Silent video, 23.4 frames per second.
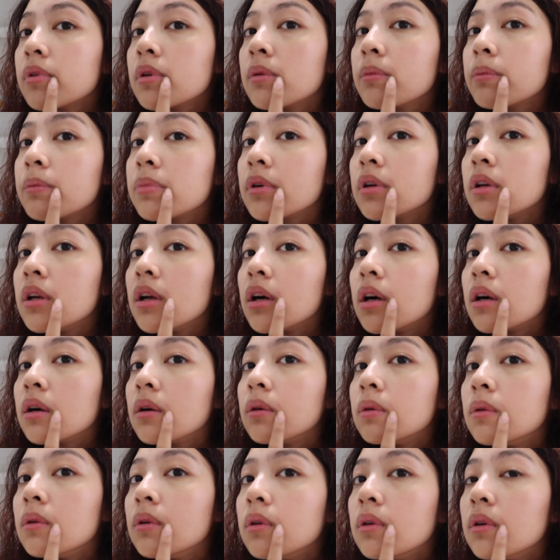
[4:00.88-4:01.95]
pimple
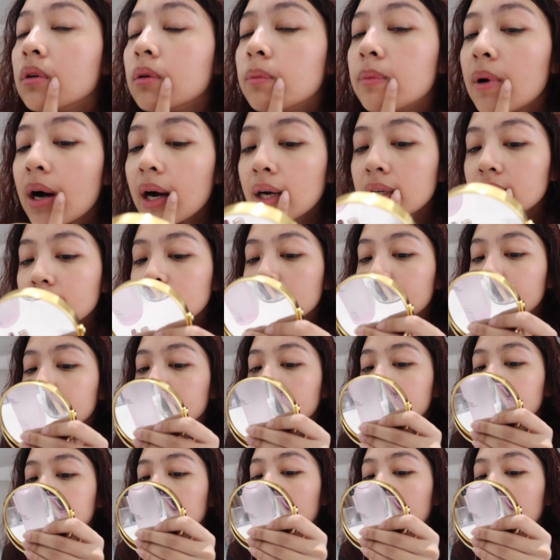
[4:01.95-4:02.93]
ako. Bakit naman